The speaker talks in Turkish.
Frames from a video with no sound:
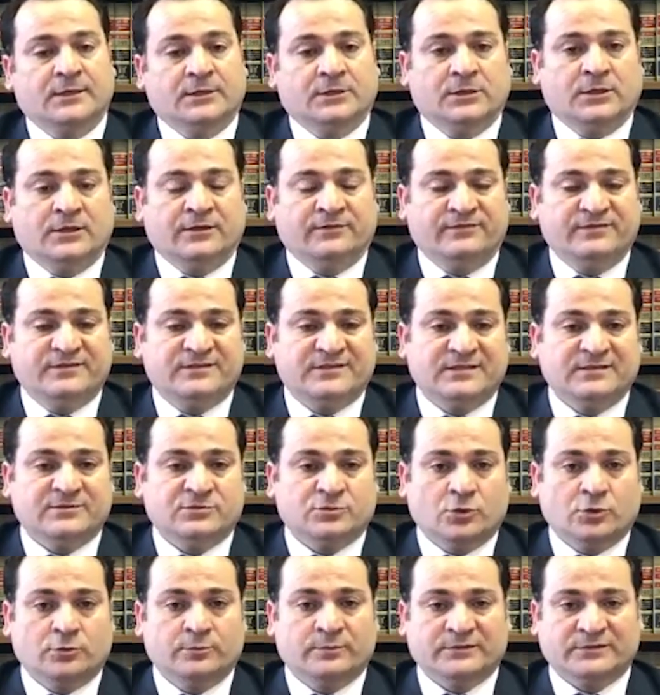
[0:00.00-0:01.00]
E,
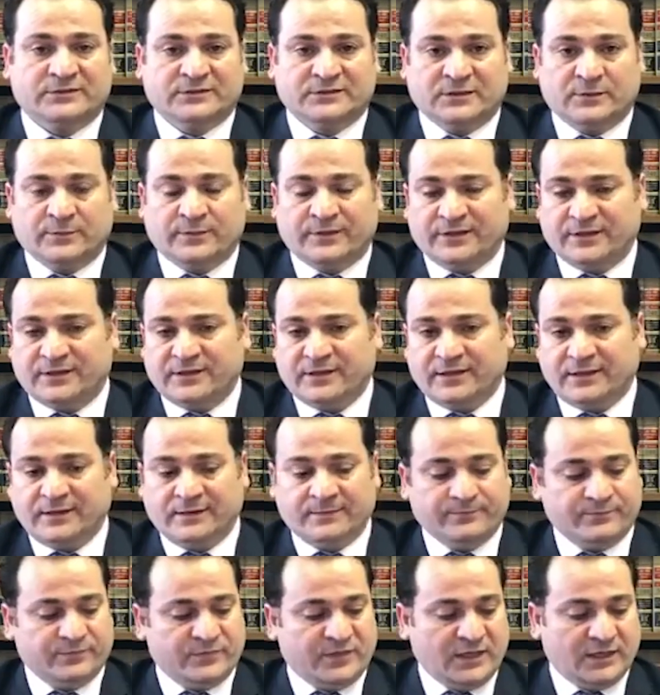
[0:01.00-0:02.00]
vizeniz olmadan
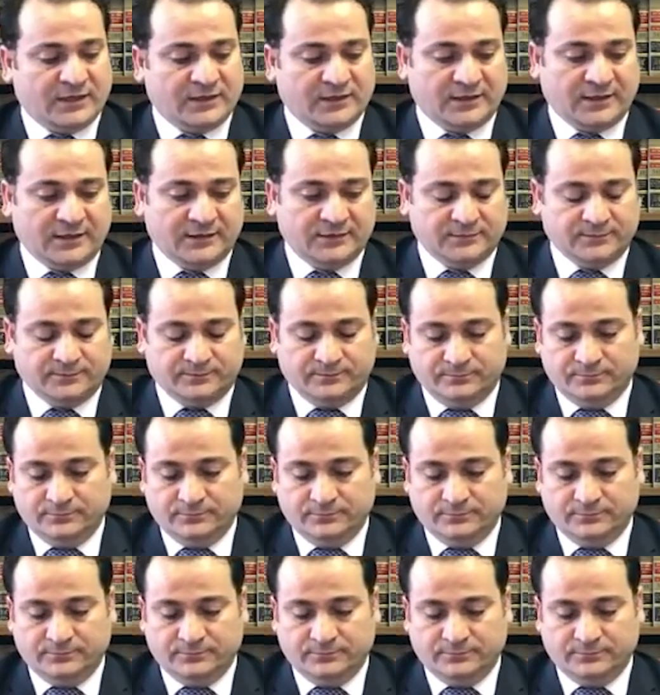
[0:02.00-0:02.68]
Amerika'ya tekrar